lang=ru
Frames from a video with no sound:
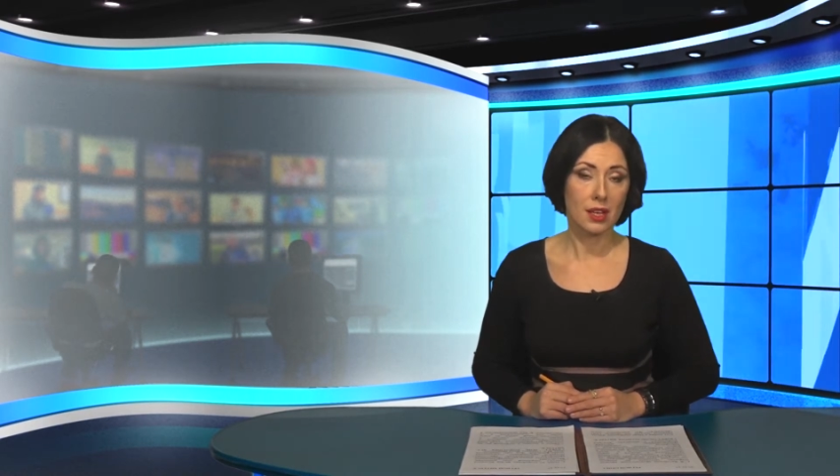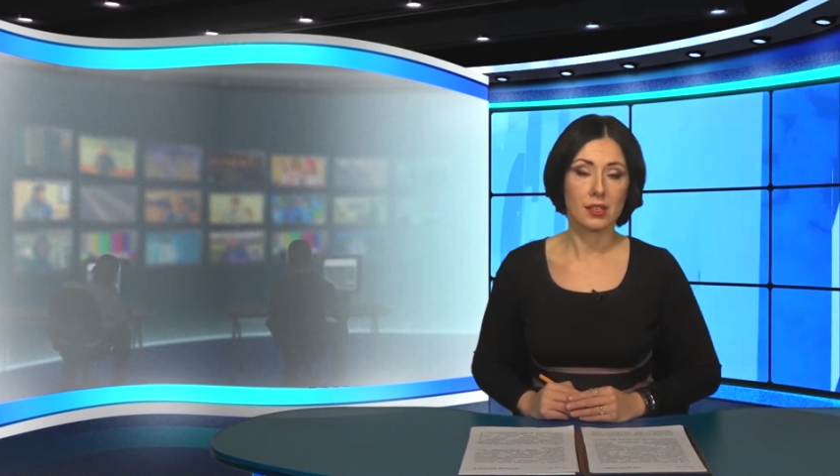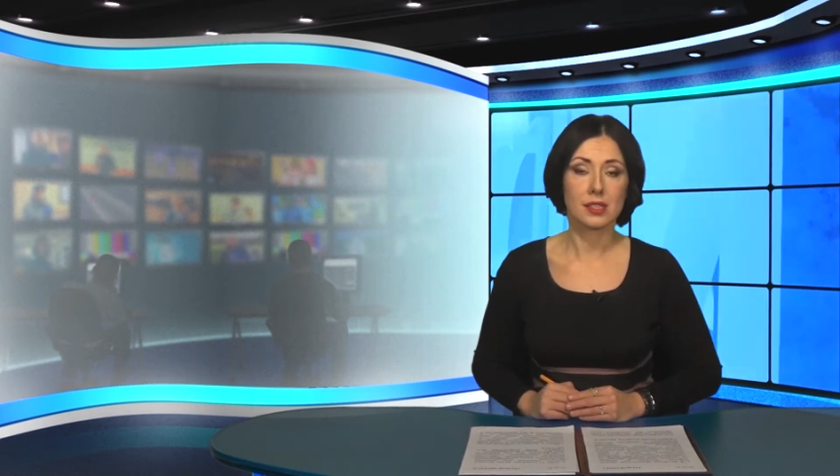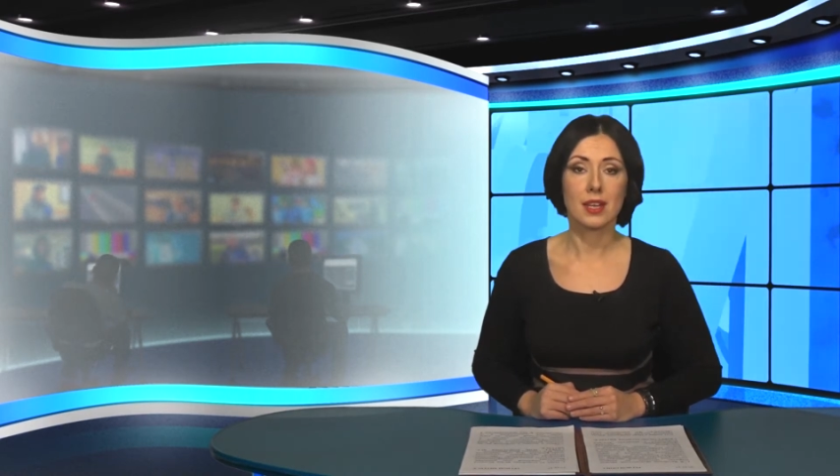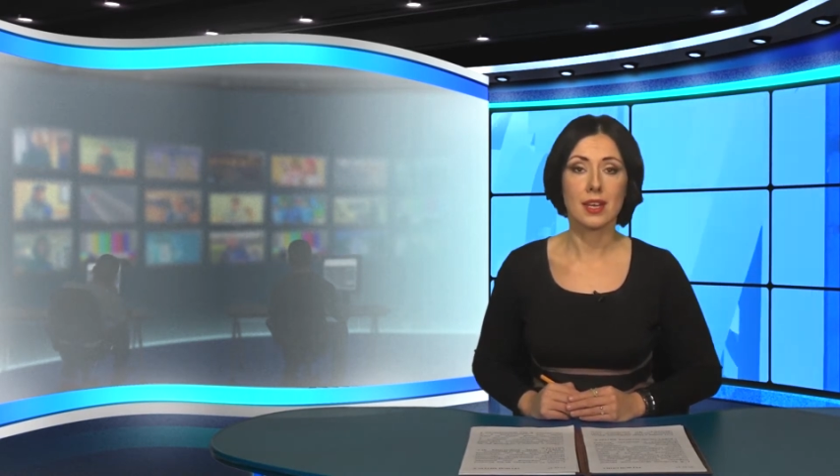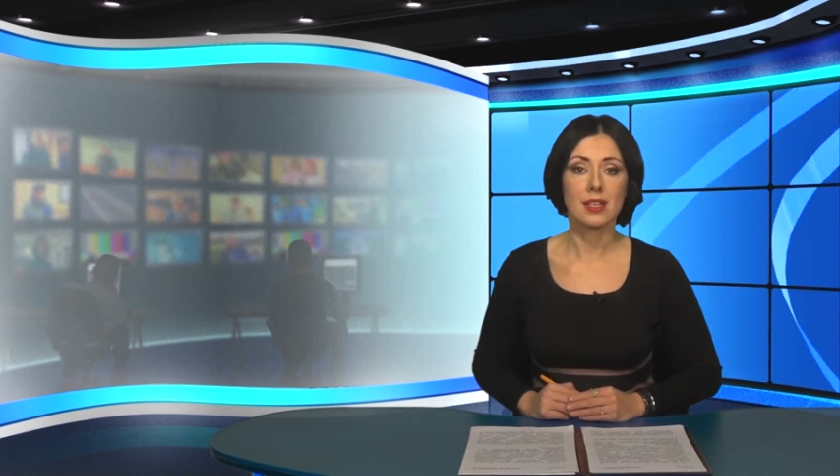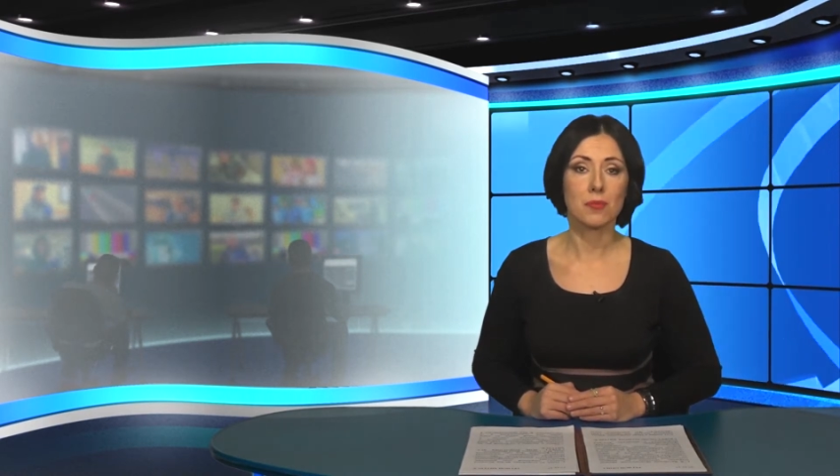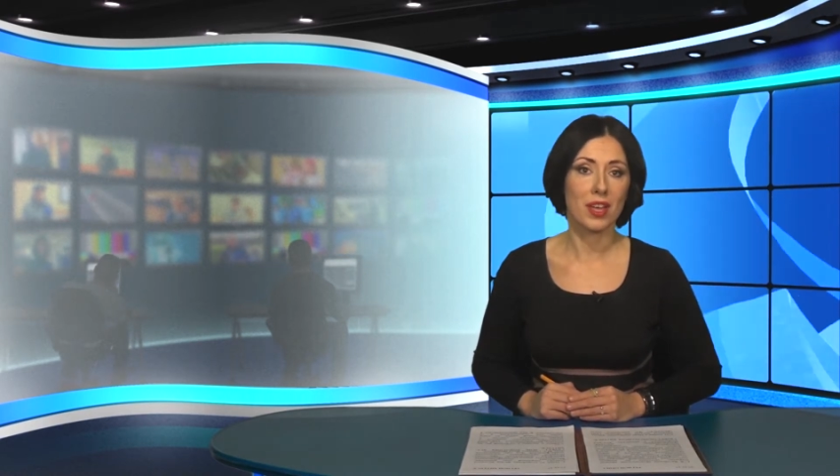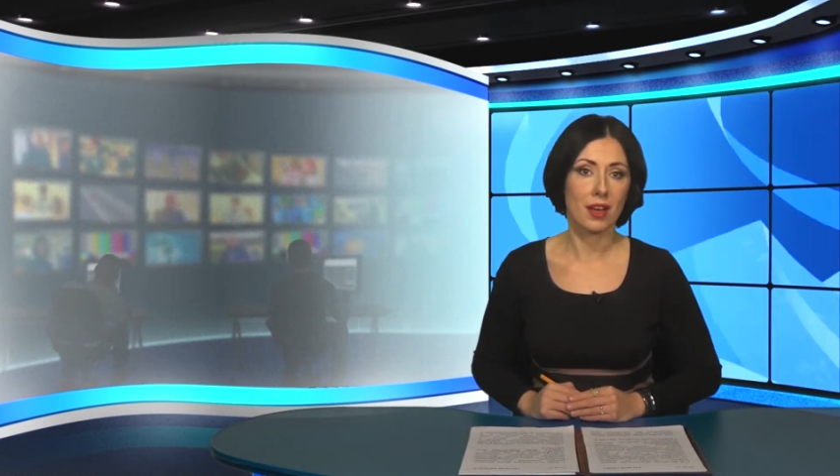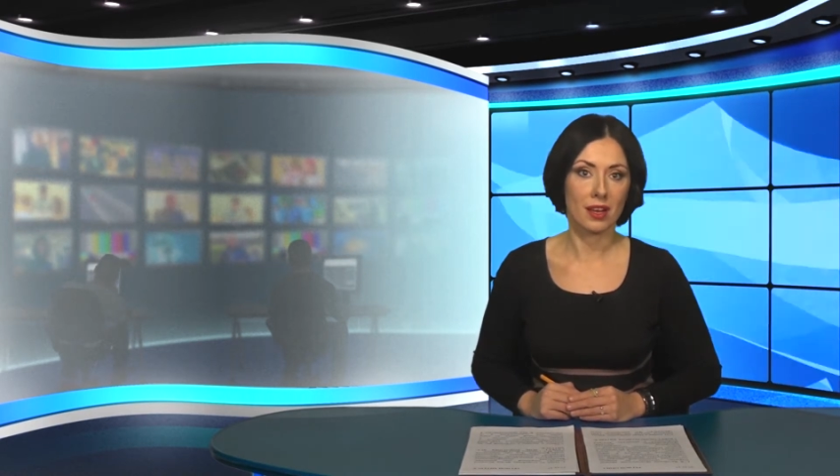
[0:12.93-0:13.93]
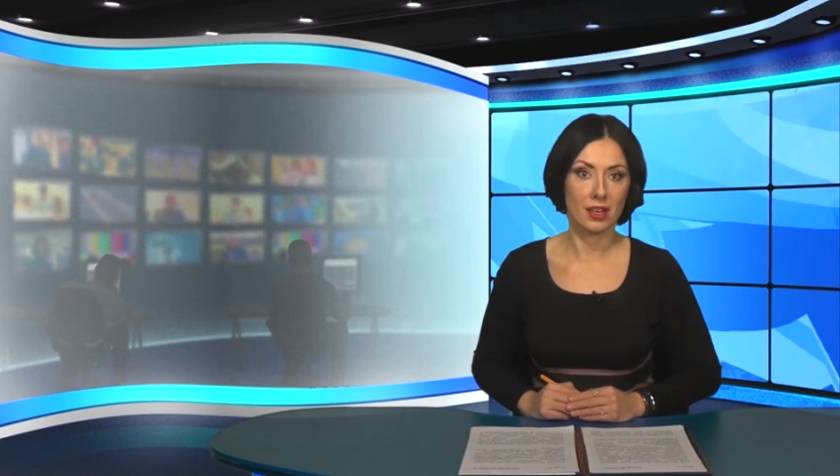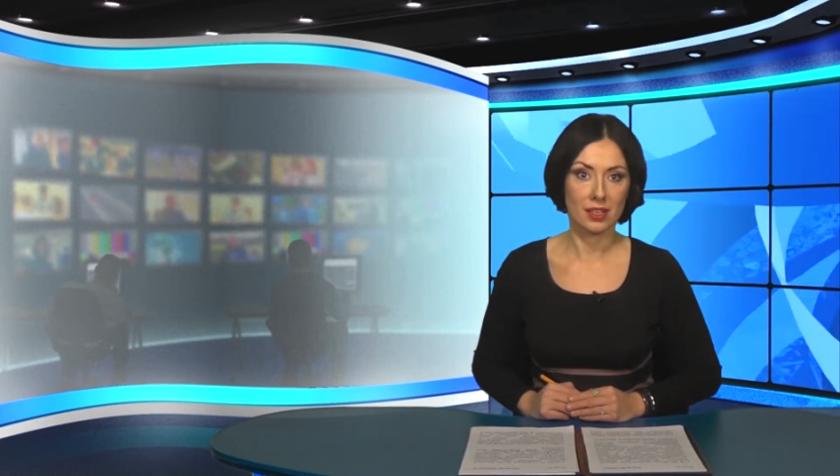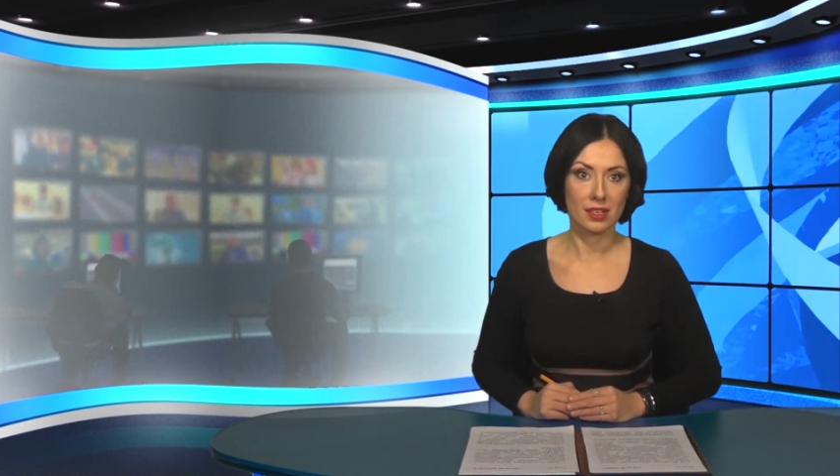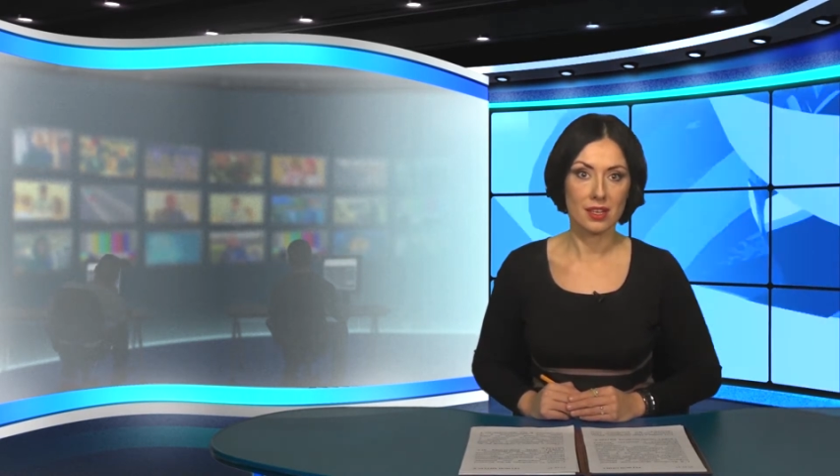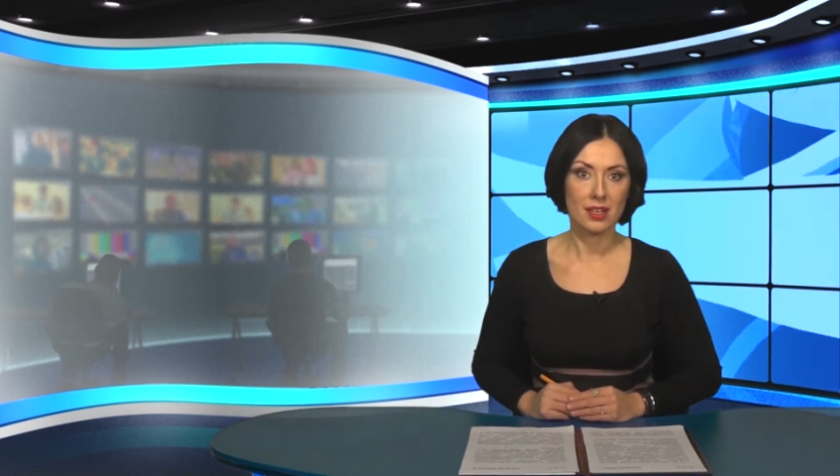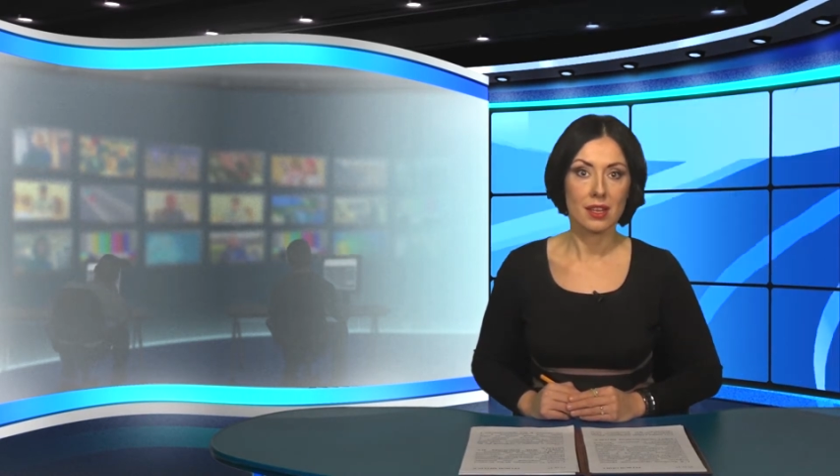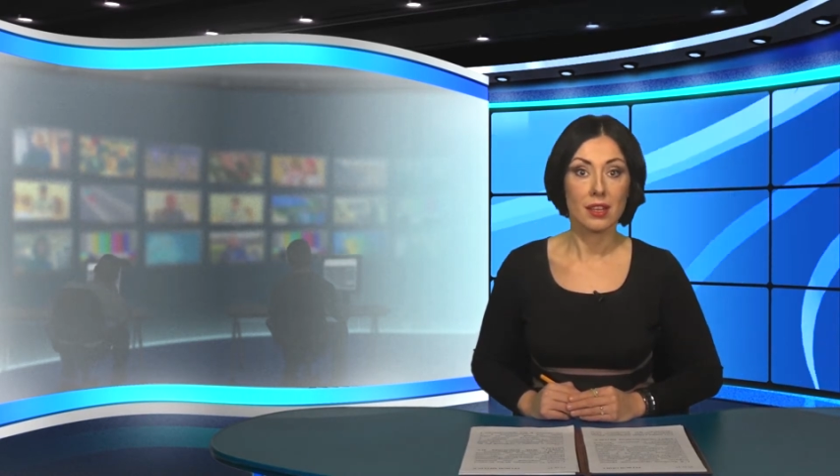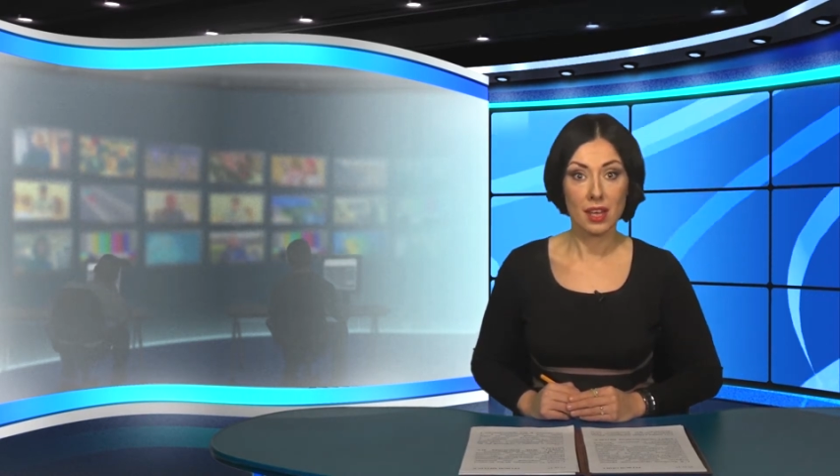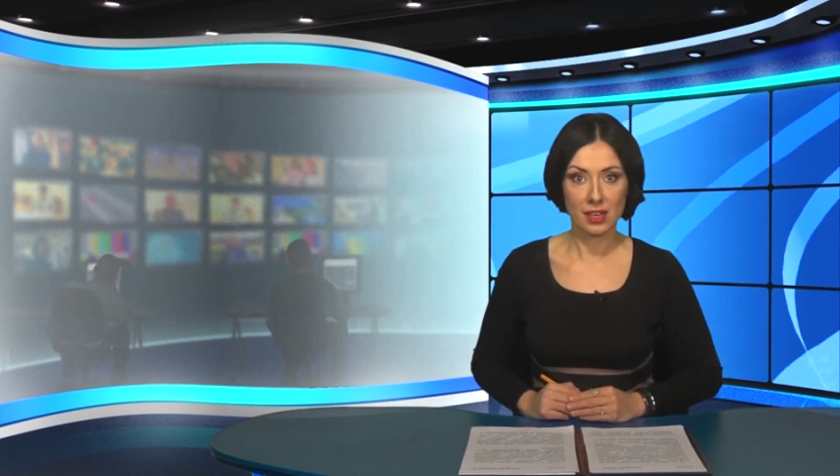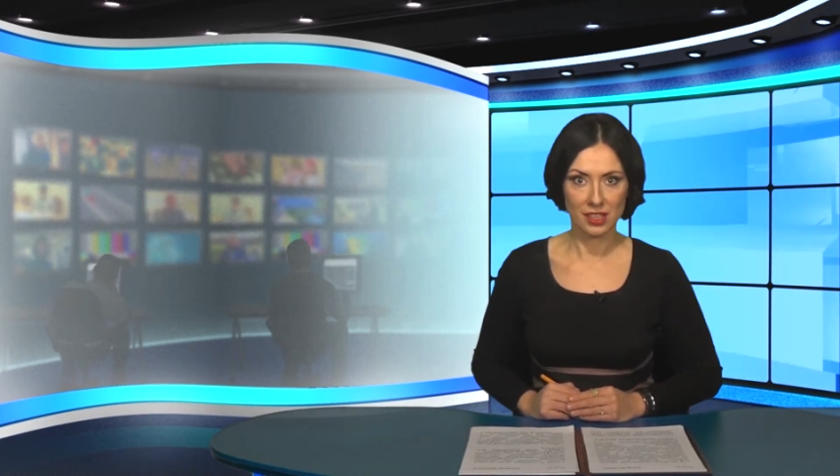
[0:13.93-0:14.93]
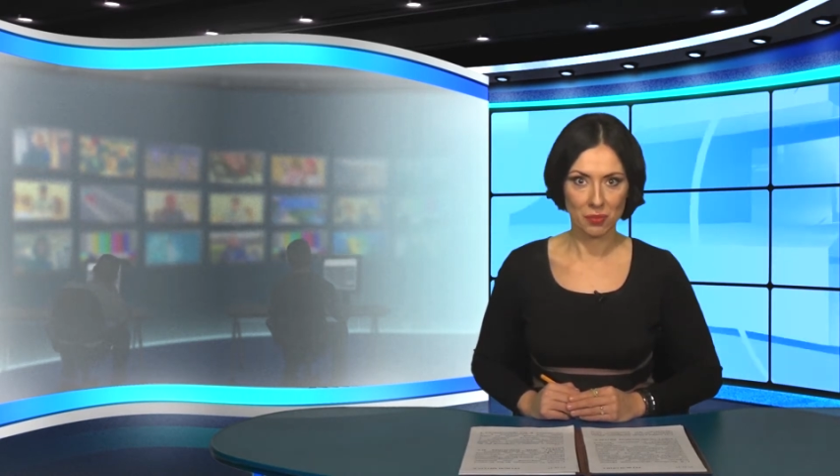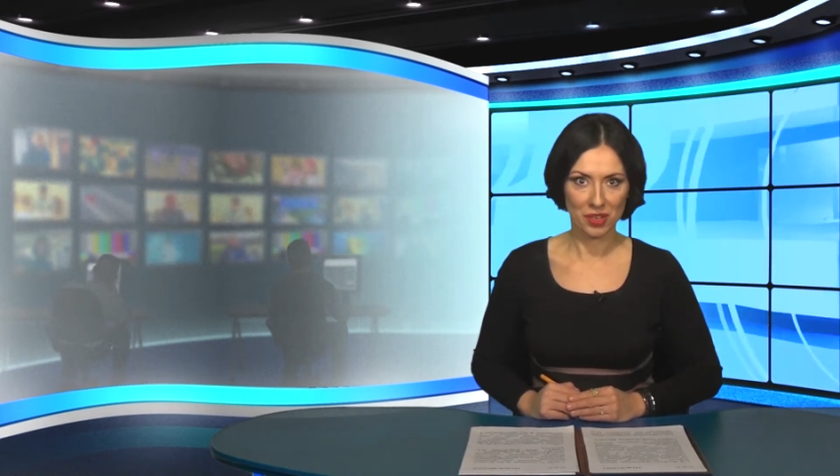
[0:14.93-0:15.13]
знает моя коллега Галина